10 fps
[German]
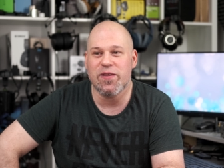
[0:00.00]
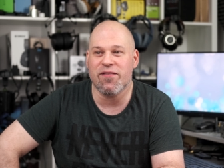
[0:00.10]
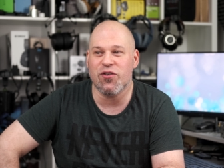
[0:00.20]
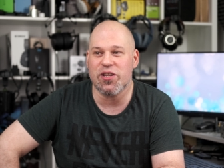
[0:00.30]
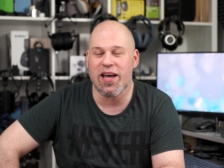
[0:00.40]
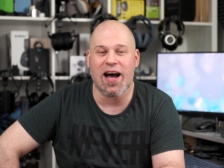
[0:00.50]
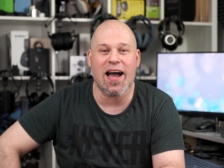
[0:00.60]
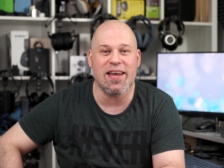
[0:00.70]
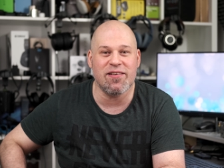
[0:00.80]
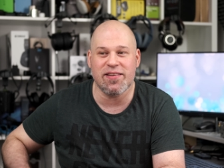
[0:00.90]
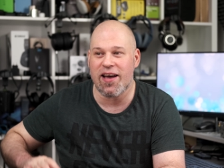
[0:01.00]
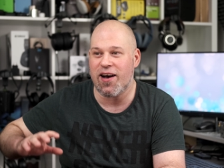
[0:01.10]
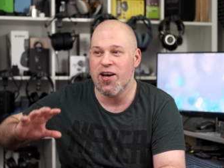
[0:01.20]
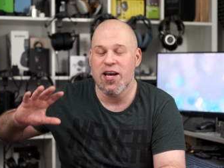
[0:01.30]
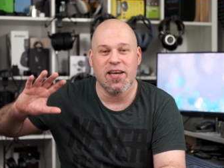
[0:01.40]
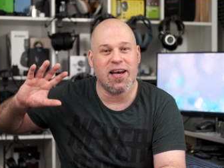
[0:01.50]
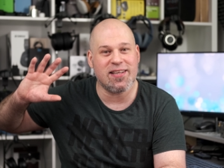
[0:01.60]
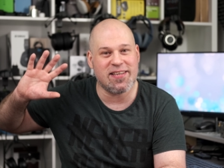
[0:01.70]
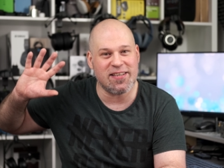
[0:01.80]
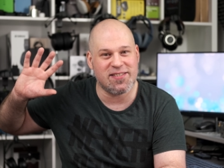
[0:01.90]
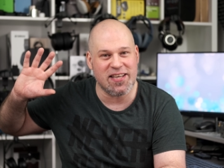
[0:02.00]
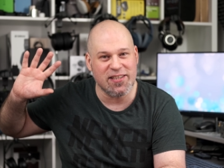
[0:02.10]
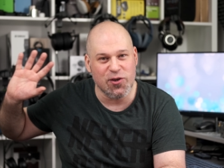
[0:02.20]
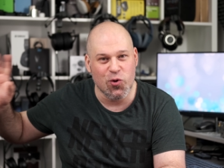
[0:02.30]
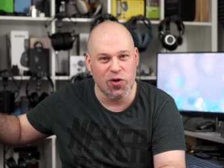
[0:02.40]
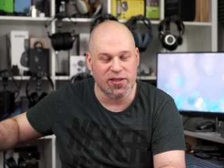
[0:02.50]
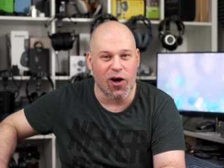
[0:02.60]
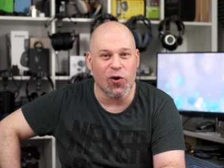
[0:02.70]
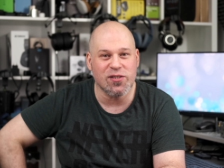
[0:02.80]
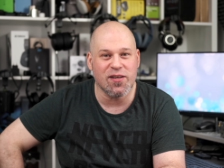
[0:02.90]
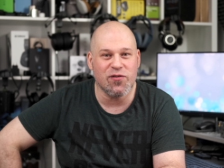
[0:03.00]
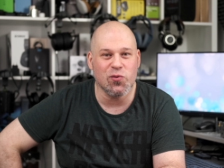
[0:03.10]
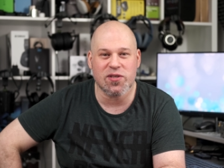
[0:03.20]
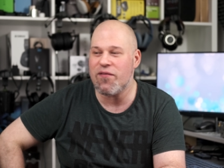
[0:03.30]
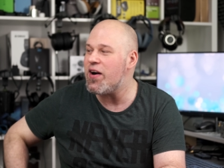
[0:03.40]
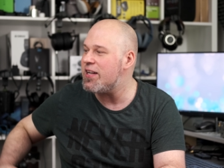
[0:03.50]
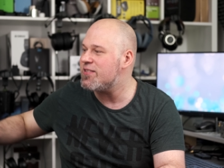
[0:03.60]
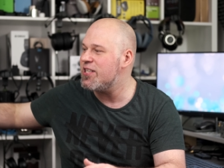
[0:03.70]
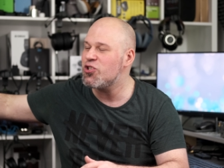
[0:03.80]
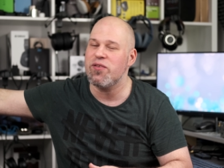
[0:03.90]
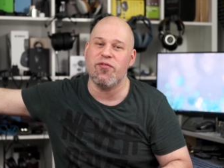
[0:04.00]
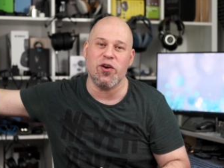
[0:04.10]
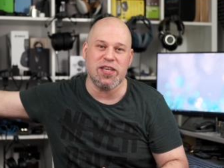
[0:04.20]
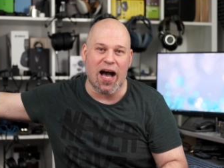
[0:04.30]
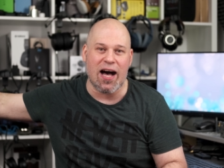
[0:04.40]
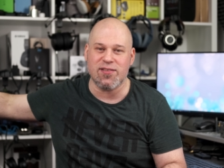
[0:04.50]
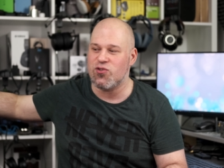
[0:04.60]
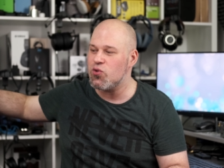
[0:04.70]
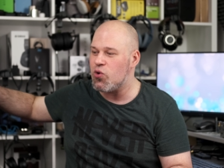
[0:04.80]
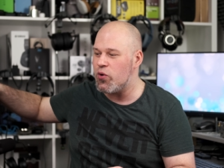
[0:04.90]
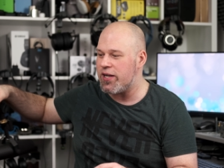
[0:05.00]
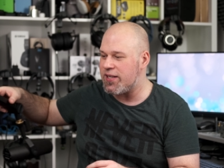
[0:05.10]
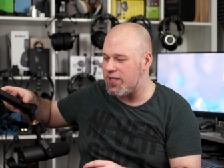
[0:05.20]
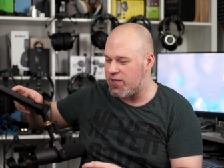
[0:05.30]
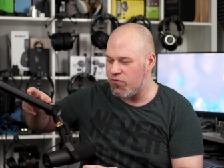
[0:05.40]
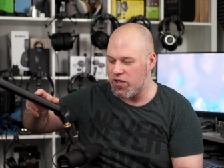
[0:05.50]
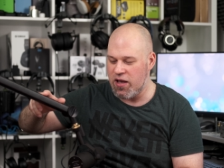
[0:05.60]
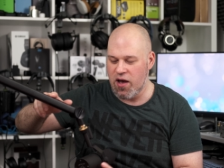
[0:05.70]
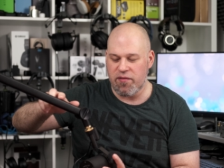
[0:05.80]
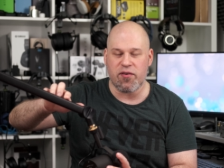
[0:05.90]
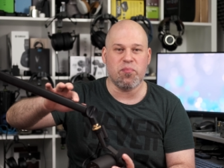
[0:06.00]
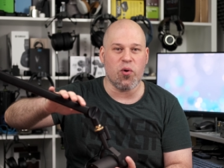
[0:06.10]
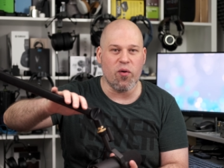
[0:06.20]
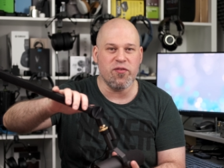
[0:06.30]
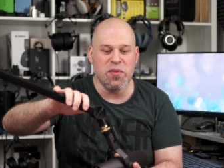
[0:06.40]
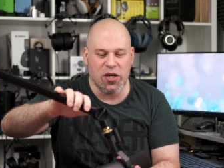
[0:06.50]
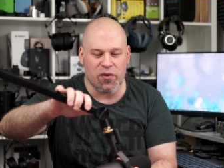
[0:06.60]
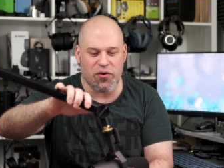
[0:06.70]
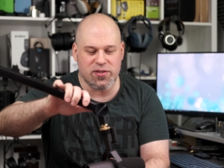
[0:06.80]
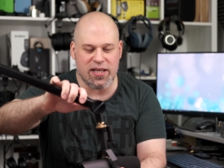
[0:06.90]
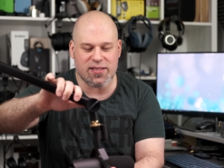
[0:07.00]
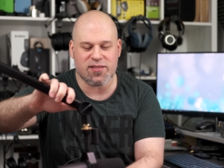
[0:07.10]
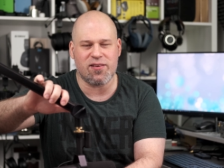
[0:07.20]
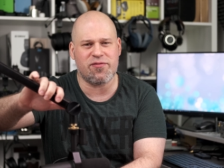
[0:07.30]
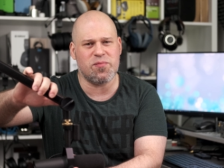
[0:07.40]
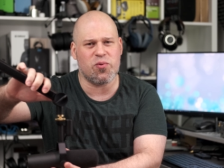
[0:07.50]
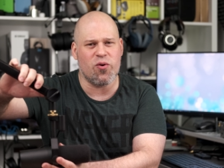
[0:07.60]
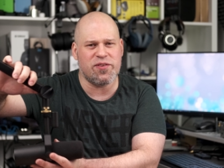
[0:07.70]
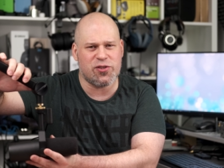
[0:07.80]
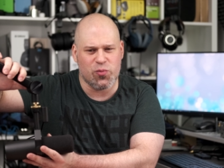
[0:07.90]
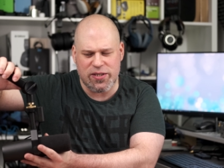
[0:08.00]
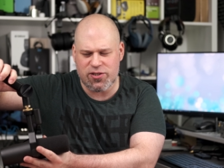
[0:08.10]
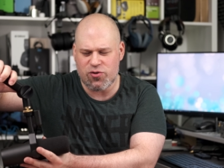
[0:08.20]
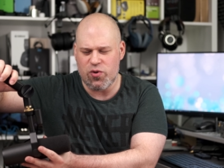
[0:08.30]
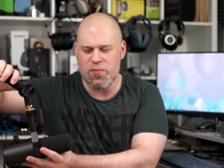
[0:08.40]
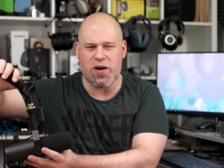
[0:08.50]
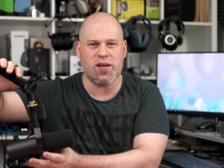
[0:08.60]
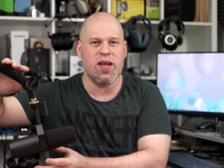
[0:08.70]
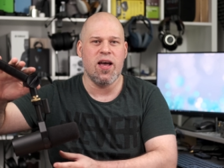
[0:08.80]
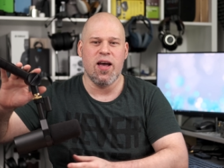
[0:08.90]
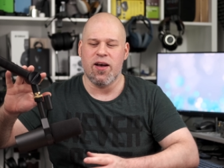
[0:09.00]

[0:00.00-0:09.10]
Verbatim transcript: dann würde er einen der ja, Tests sehen, die hunderttausende Views haben, weil das Ding schon vor Jahren zu Tode getestet getestet wurde. Von Profi-Mikrofon-Testern, von Profi-Twitch-Streamern